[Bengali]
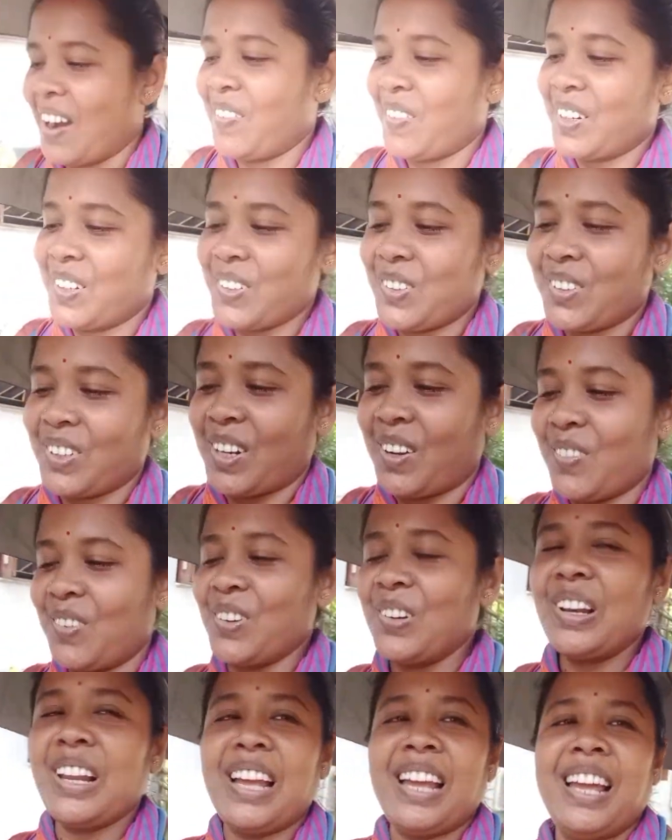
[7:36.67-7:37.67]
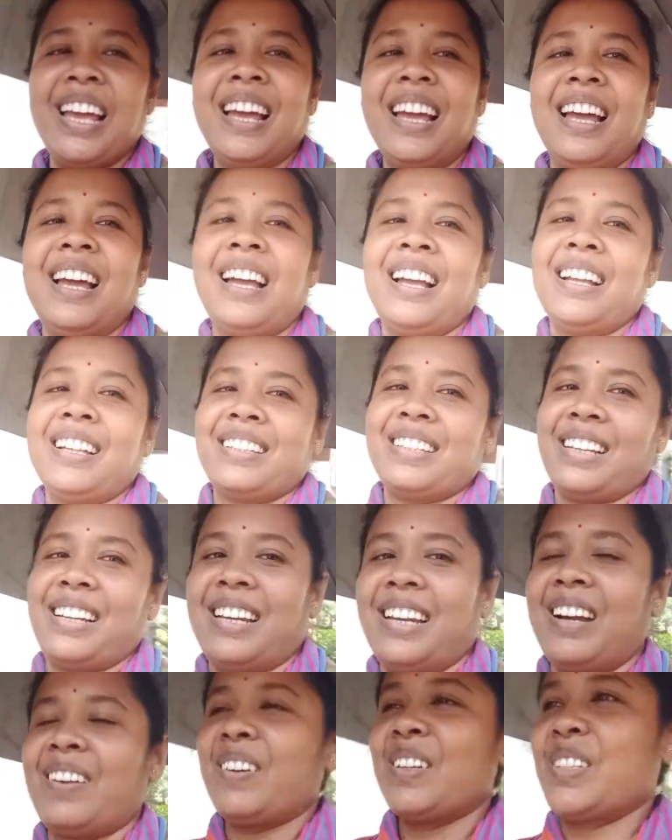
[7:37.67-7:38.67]
আমার জুতো না ভুলে
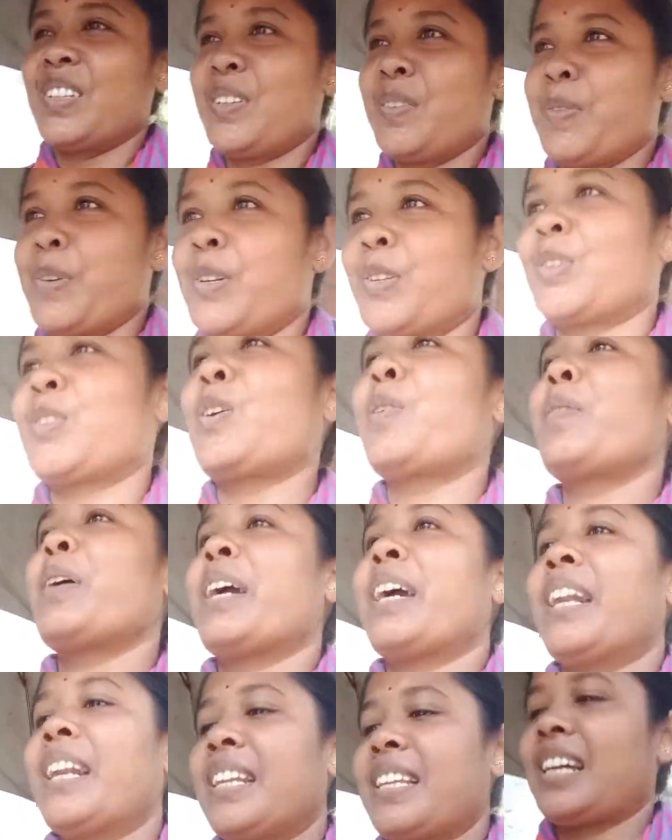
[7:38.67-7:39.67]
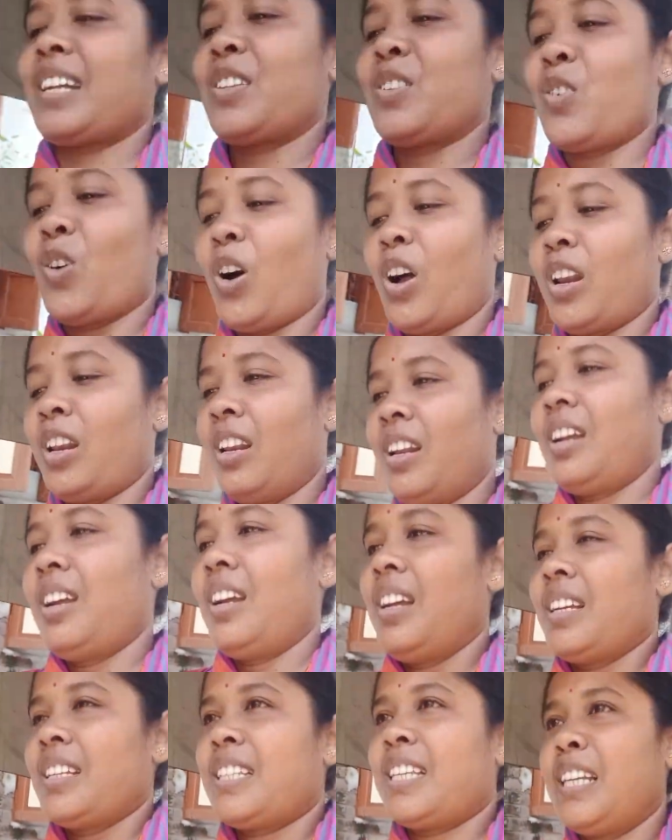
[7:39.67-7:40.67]
ছেলের হাওয়াই চটি পড়েছে তবে এখানে যা জল
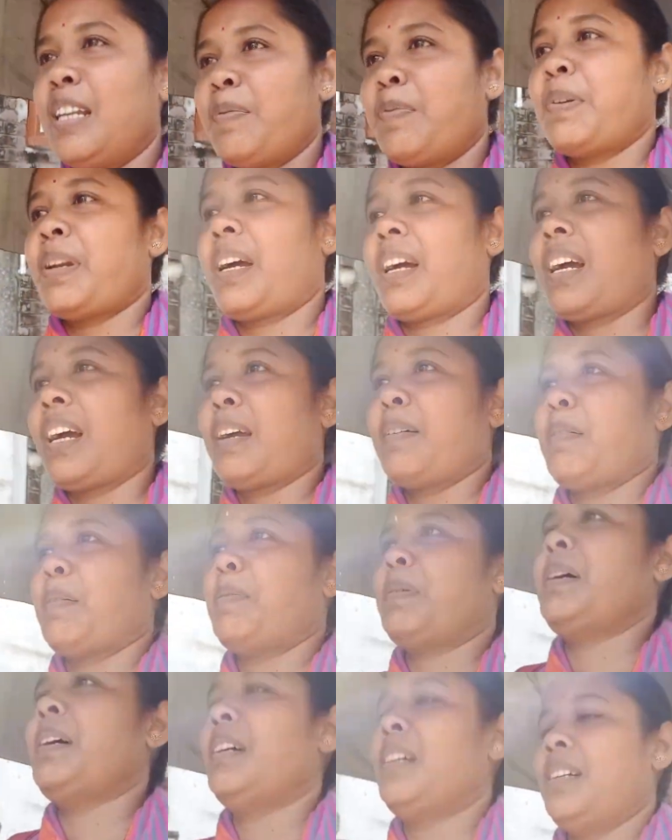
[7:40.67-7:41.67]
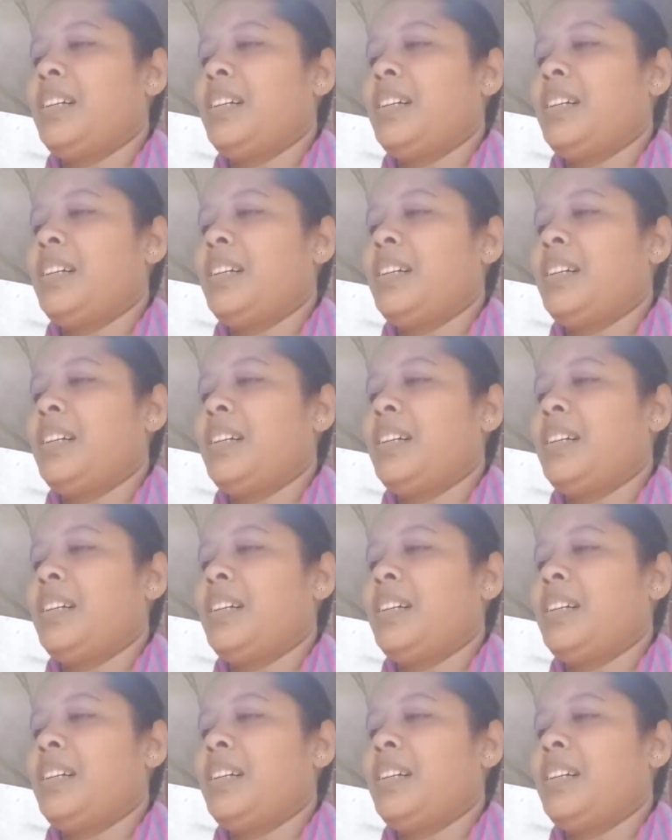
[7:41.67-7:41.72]
স্লিপ না খায় বাবা